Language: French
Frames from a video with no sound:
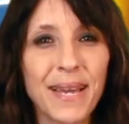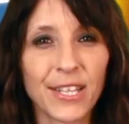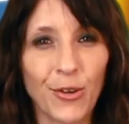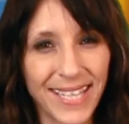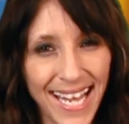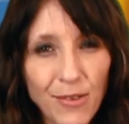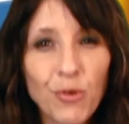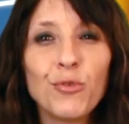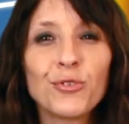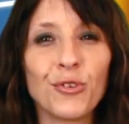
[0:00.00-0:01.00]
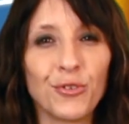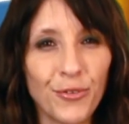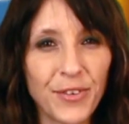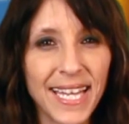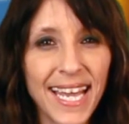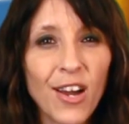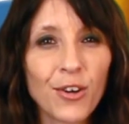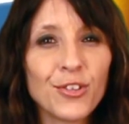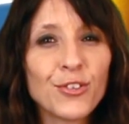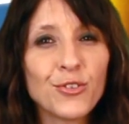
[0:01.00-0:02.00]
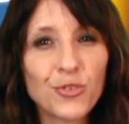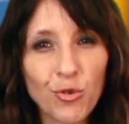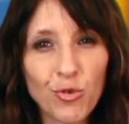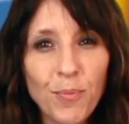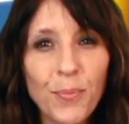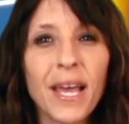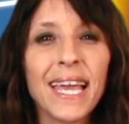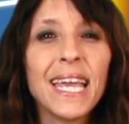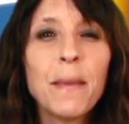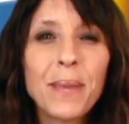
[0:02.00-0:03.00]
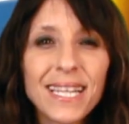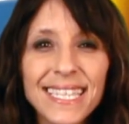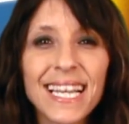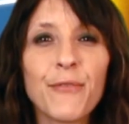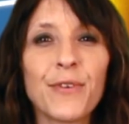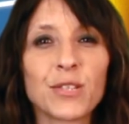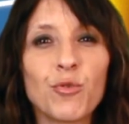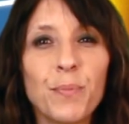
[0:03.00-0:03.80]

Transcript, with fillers: mettre quelques gouttes de vinaigre dans une soucoupe et placer la face